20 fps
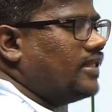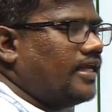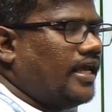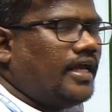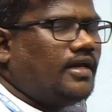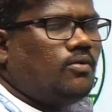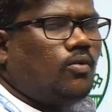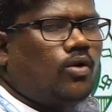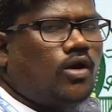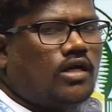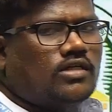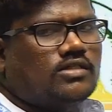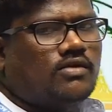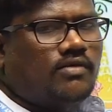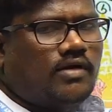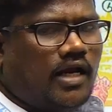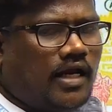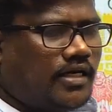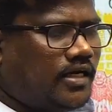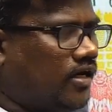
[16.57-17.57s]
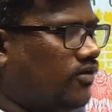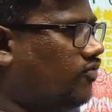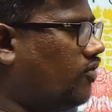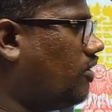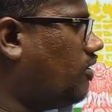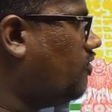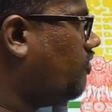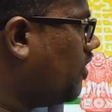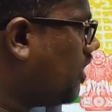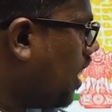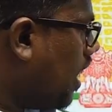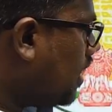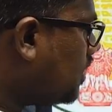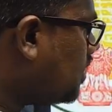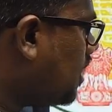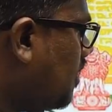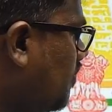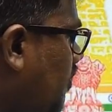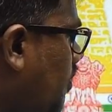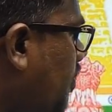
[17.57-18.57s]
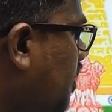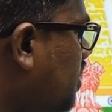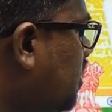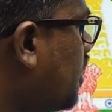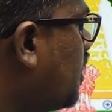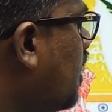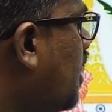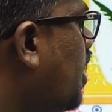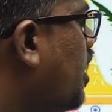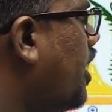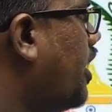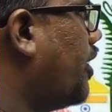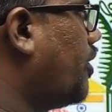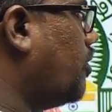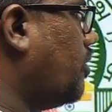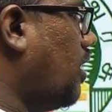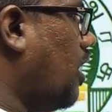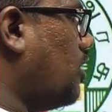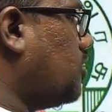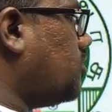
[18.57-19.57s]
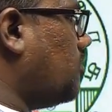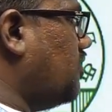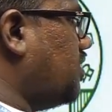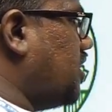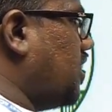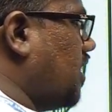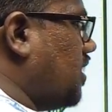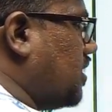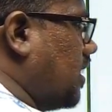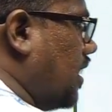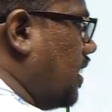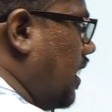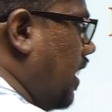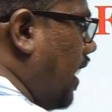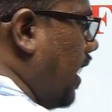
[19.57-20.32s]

எயிட் ஒன் நாட் செவன் எயிட் நாட் ஃபோர் ஃபார் அடிஷனல் இன்ஃபர்மேஷன் குட் விசிட் அட்